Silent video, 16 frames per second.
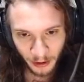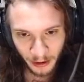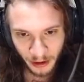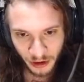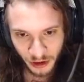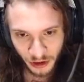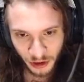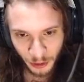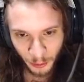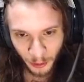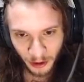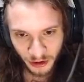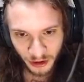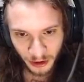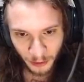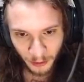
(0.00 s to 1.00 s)
Richard e Eduardo
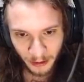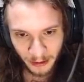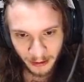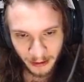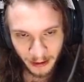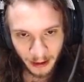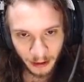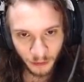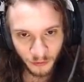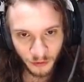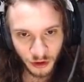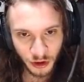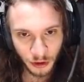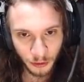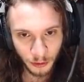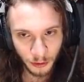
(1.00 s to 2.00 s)
já estão ali. Cadê o
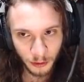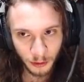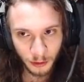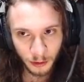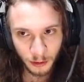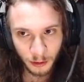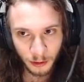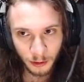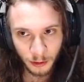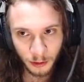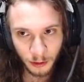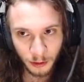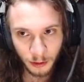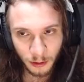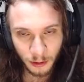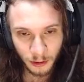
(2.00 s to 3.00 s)
Vitinho?
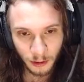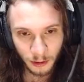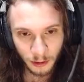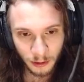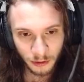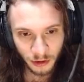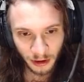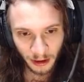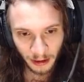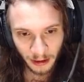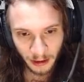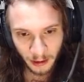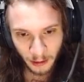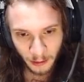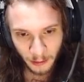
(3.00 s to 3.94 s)
Já tá aqui?